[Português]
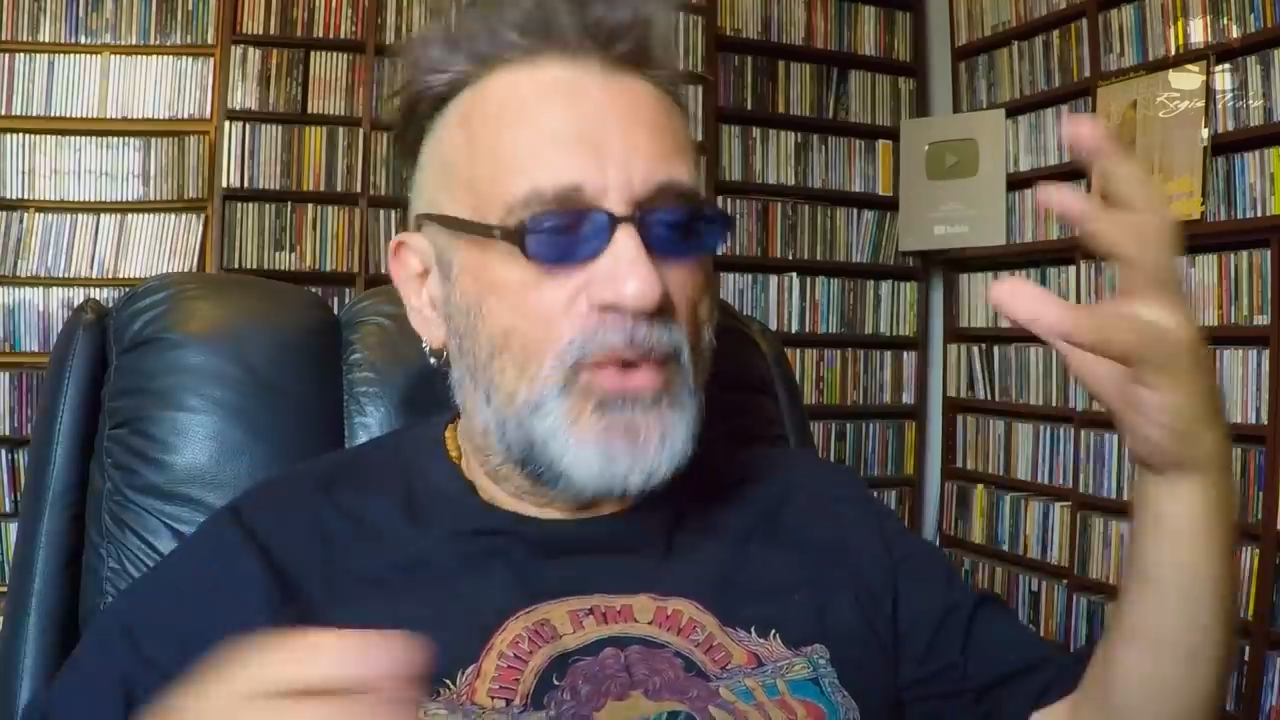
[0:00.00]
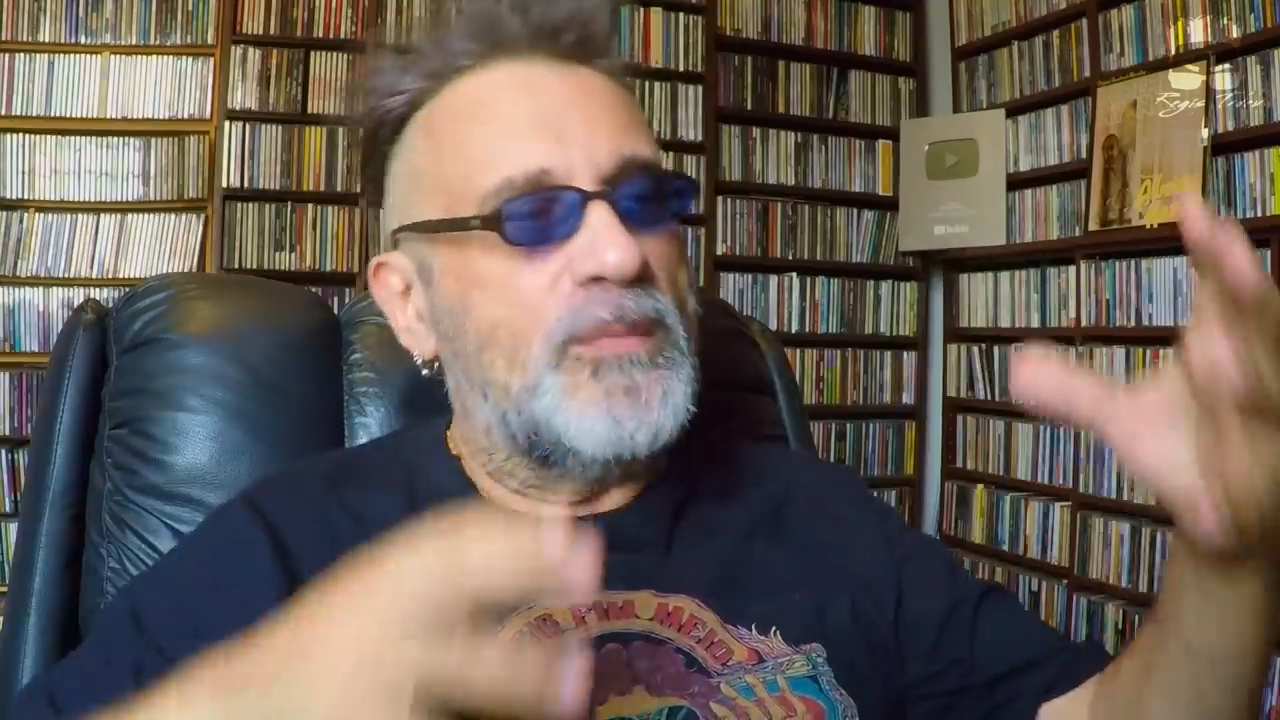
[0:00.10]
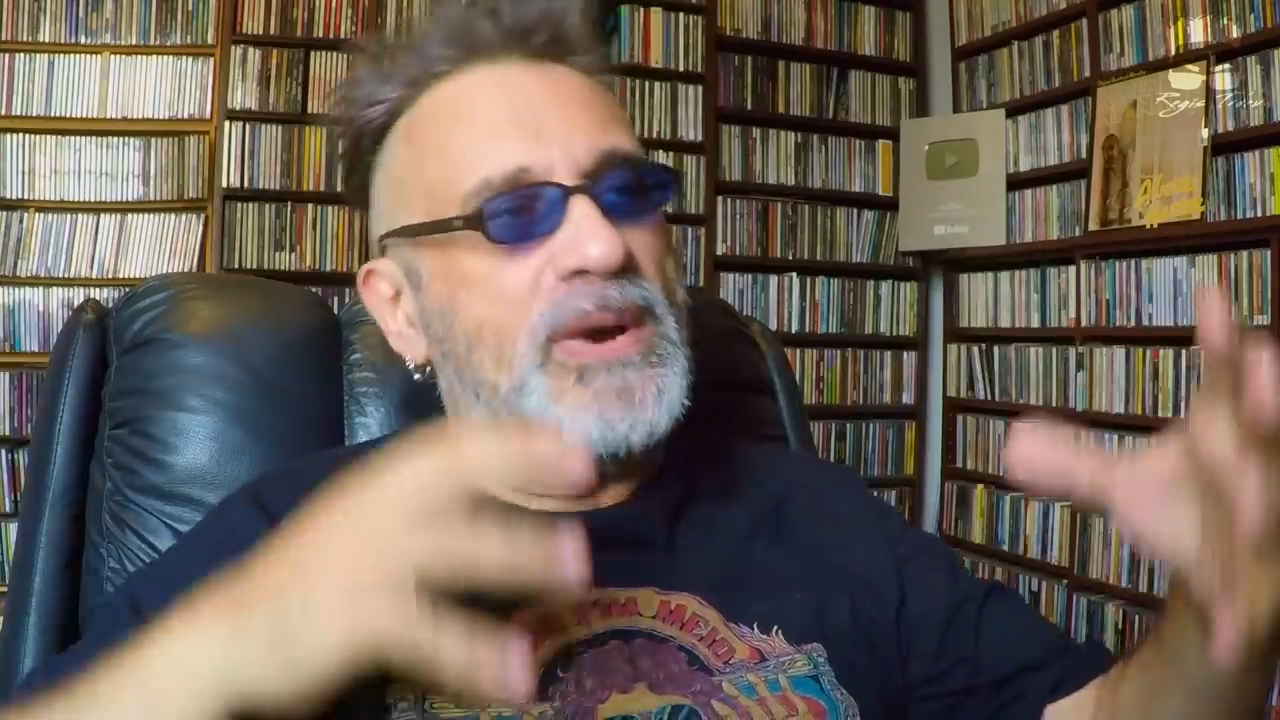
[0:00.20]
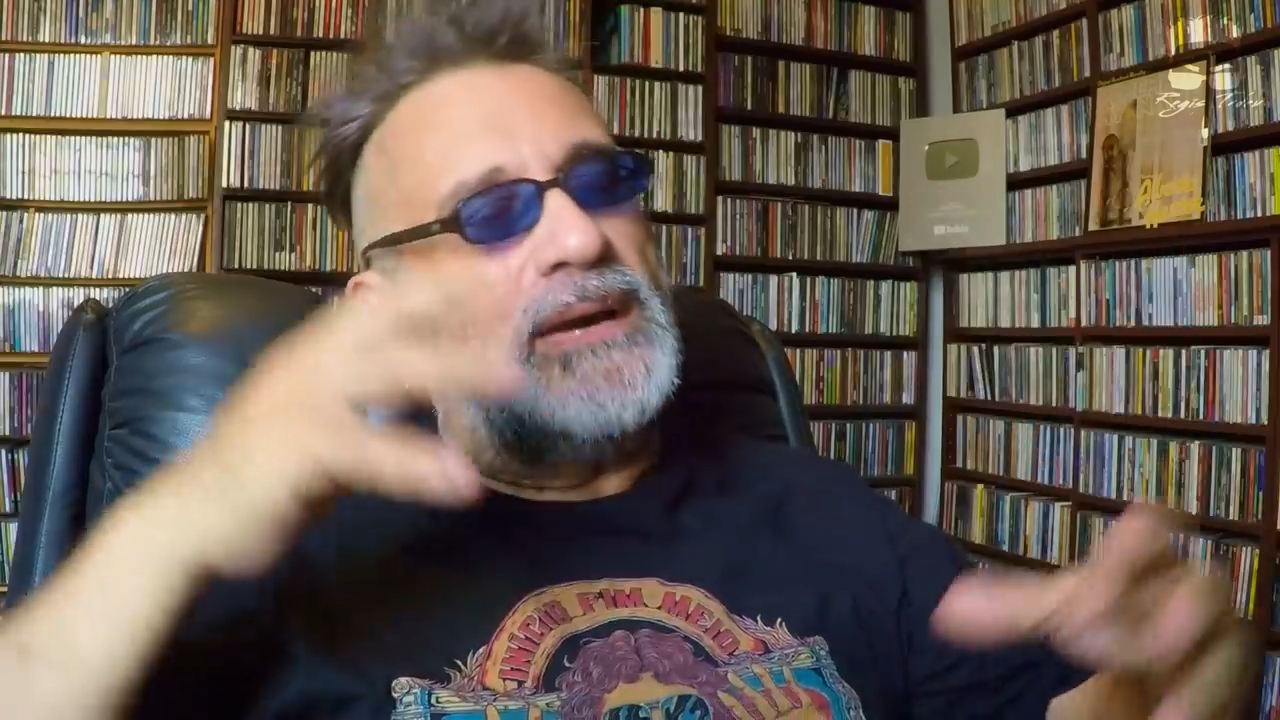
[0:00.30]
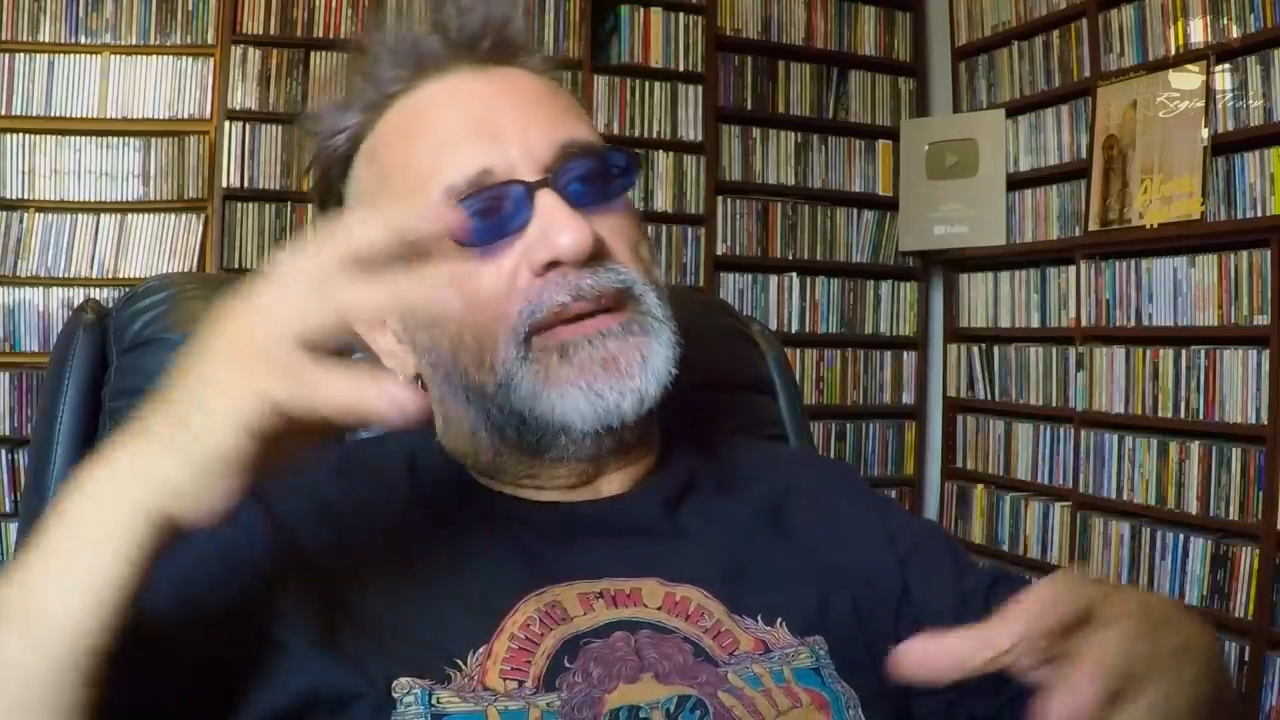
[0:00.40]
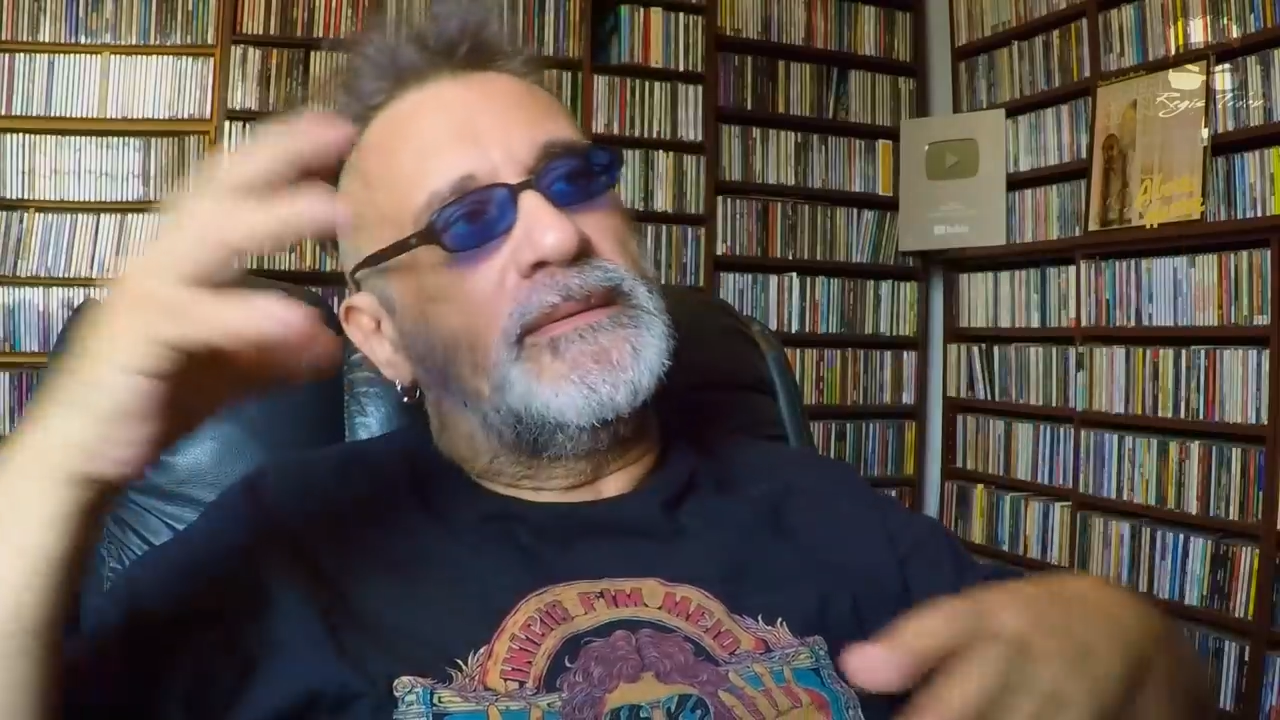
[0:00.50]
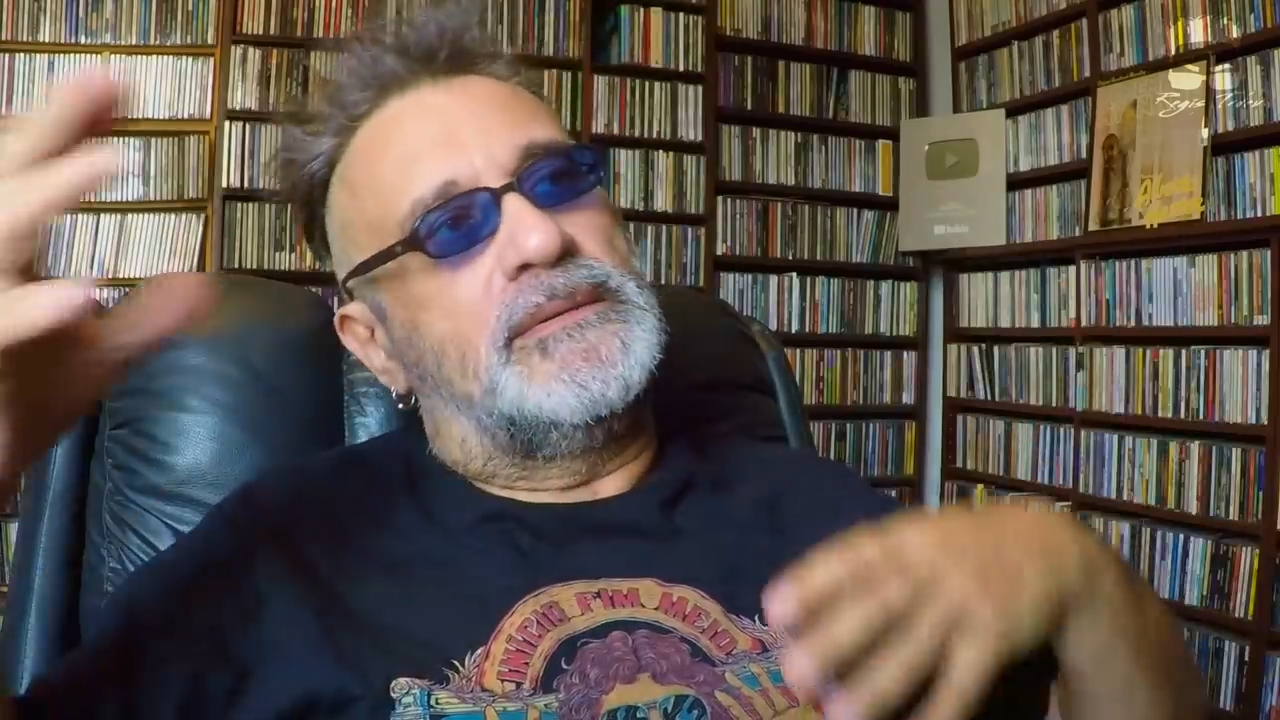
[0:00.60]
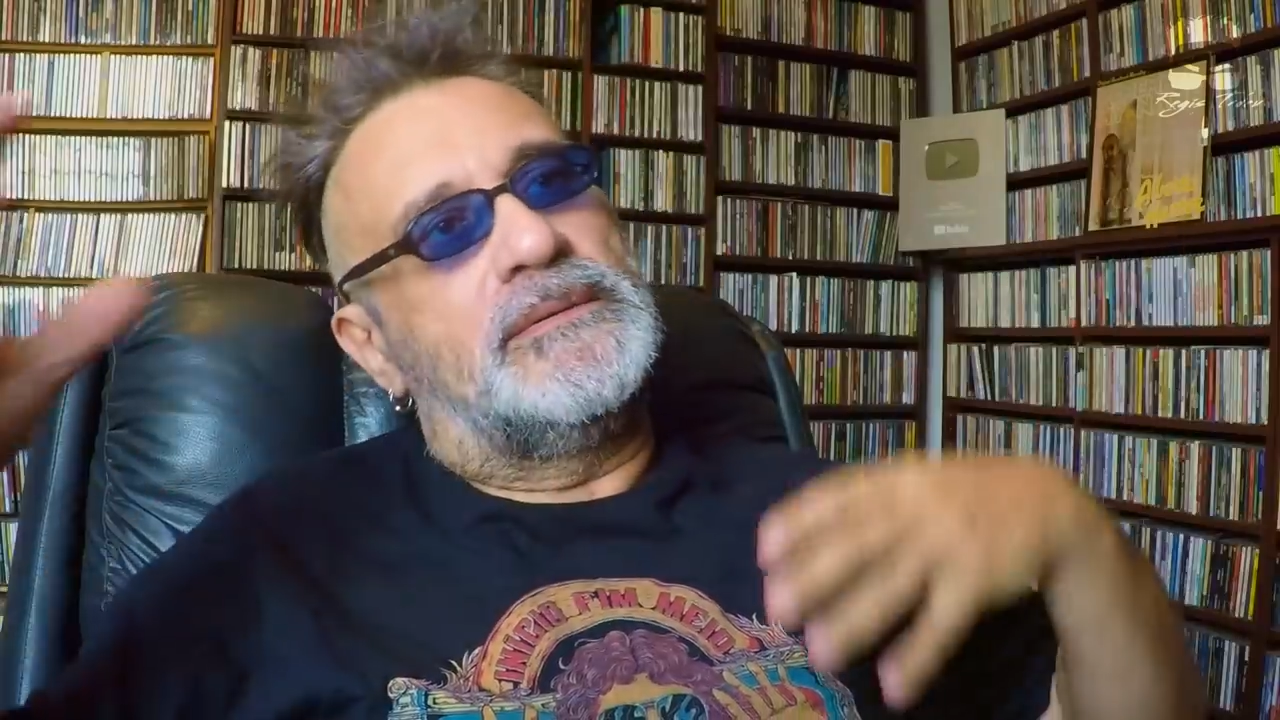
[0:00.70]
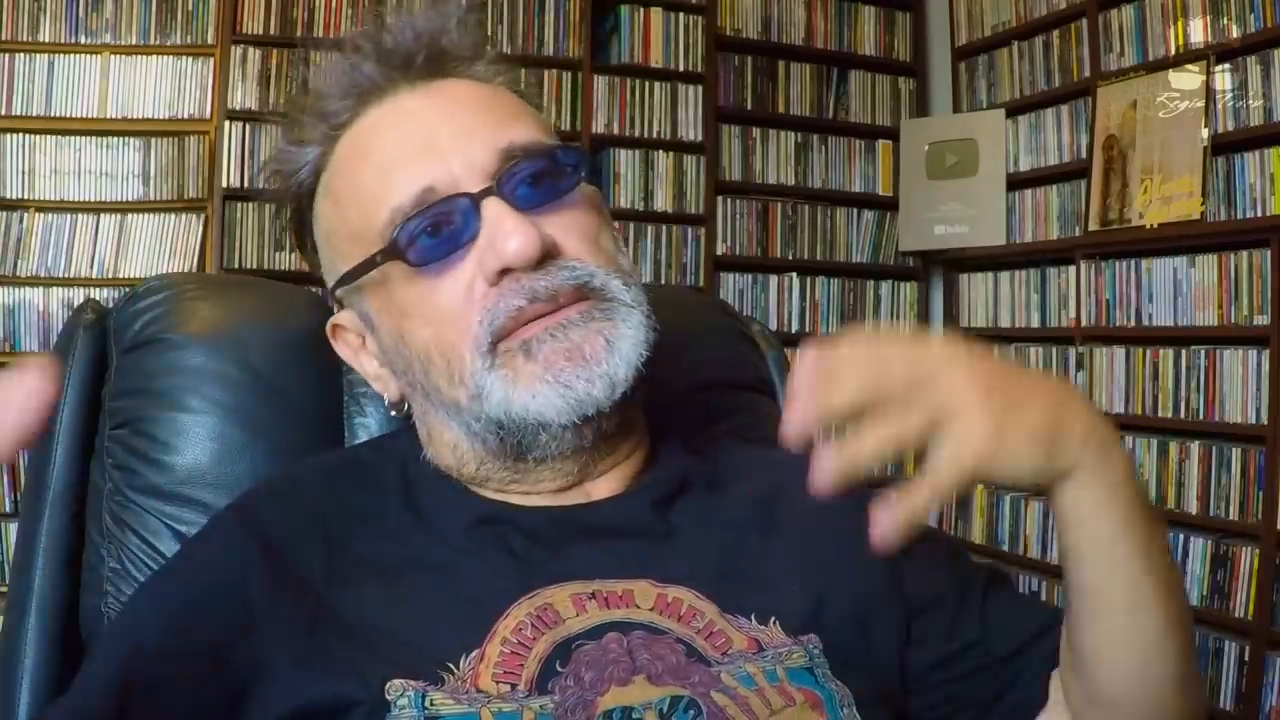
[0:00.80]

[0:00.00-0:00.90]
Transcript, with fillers: uma